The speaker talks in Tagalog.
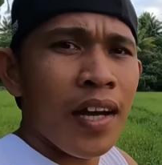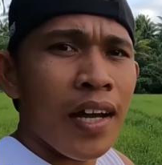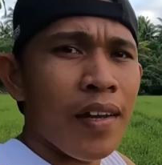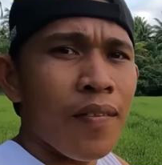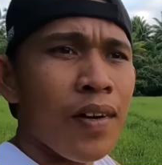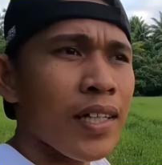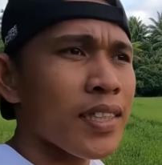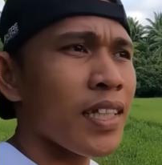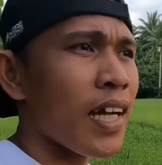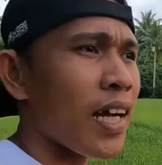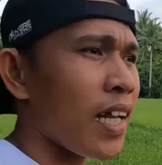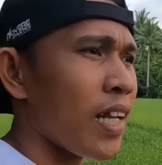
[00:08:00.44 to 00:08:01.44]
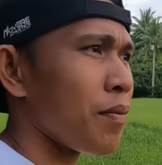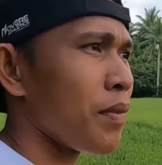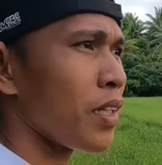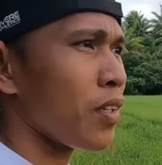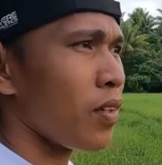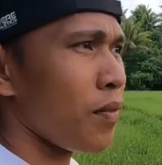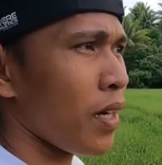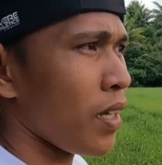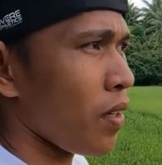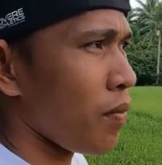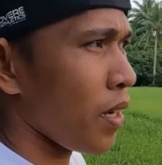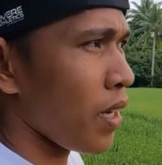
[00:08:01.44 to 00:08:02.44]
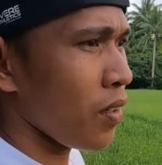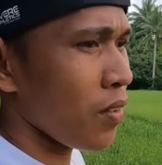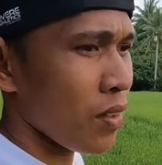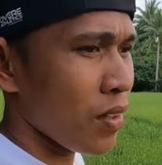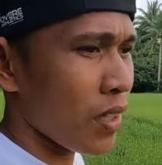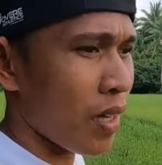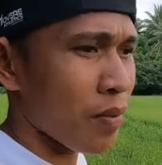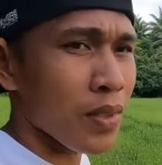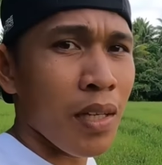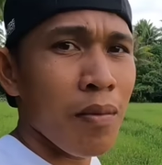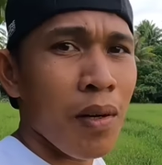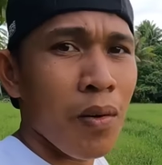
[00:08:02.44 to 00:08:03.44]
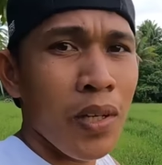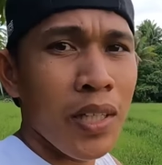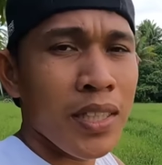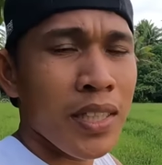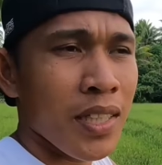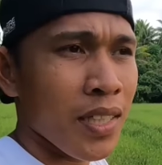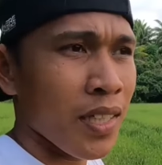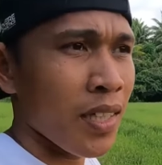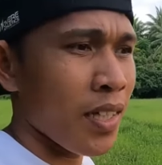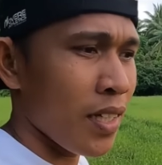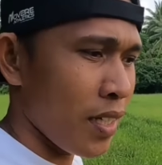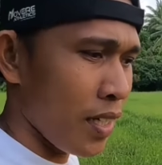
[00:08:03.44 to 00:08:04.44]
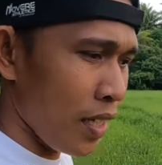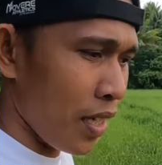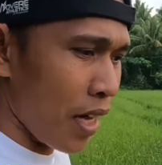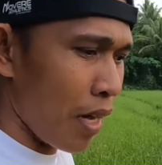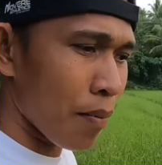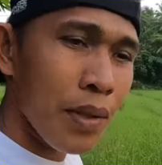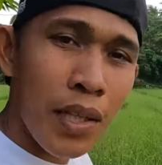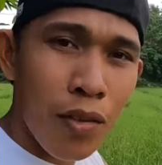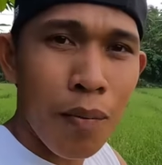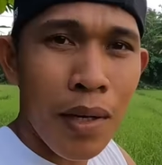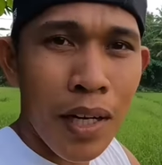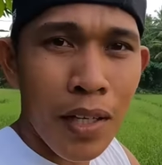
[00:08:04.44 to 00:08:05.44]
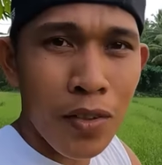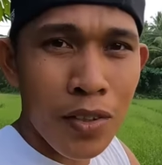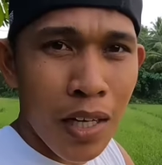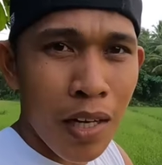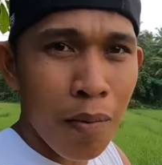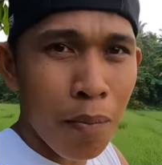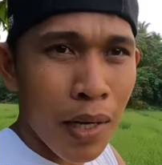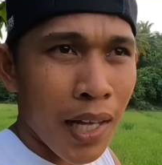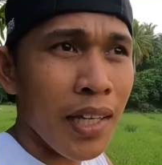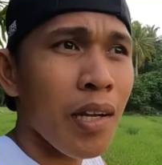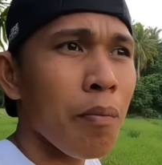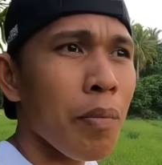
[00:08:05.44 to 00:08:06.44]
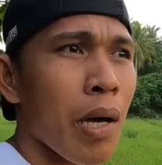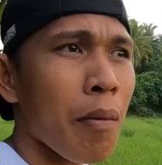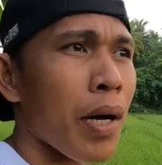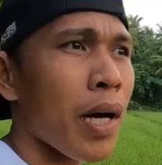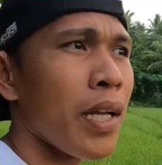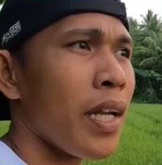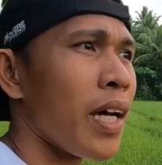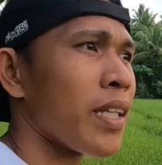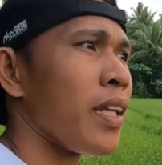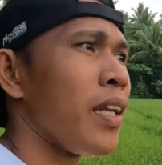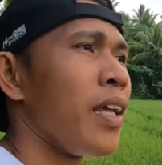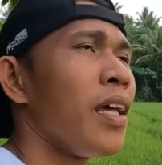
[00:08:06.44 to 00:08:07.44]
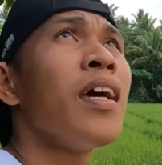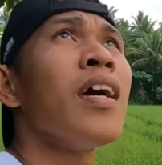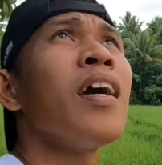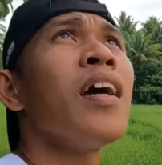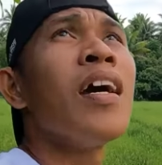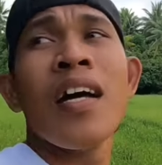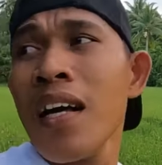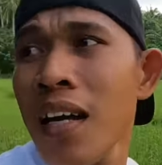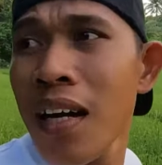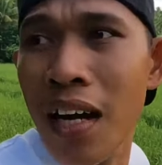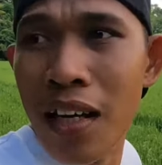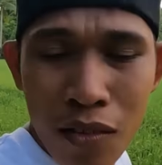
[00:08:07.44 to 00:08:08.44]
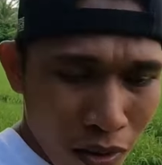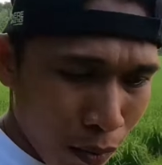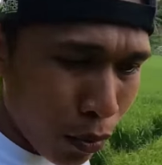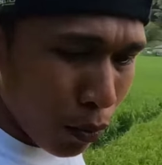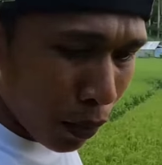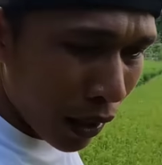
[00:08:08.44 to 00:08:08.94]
Ano, Ayan mga kasinag, update ko naman kay kay Magayon, tapos kay Bagwis. Update ko naman kay doon sa palaya na pinapaanin natin. Ay, yung ibon